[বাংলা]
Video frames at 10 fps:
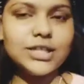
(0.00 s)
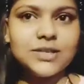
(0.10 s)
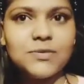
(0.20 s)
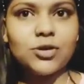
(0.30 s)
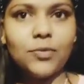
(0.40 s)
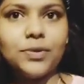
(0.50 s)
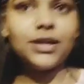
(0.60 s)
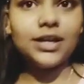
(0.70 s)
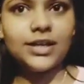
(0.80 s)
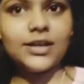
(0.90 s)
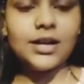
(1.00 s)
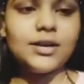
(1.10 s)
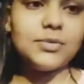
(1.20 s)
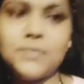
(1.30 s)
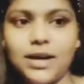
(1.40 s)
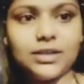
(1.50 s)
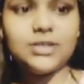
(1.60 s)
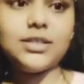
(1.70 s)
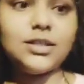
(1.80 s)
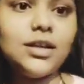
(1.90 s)
গেছে আমার কপিরাইটে আর আমি
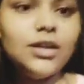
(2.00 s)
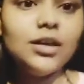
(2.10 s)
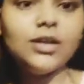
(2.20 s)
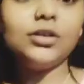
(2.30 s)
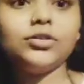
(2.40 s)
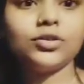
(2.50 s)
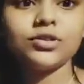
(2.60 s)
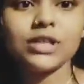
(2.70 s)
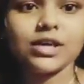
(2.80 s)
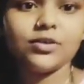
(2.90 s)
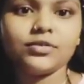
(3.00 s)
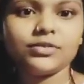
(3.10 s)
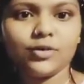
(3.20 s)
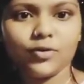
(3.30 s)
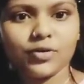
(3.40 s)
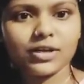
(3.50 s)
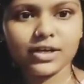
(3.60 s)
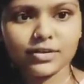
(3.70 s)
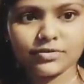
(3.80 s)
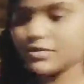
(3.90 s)
পারছি না তো যাই হোক
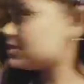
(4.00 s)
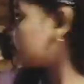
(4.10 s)
ওইখানে হচ্ছে